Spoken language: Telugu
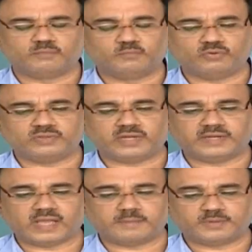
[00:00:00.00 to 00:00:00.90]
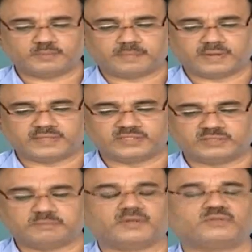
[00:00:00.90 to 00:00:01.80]
మూడు వందల యాభై రూపాయల
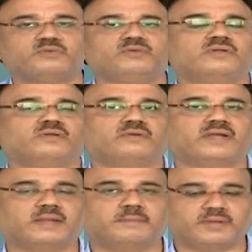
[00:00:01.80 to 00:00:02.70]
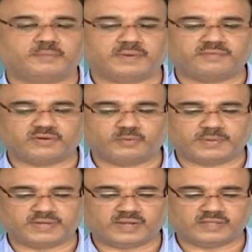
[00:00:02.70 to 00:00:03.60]
నుంచి పడుతూ నూట డెబ్బై రూపాయల వరకు
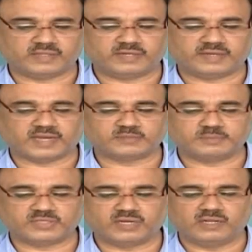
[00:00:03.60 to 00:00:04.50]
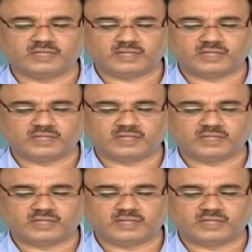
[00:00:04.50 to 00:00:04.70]
పడిన అదాని ట్రాన్స్మిషన్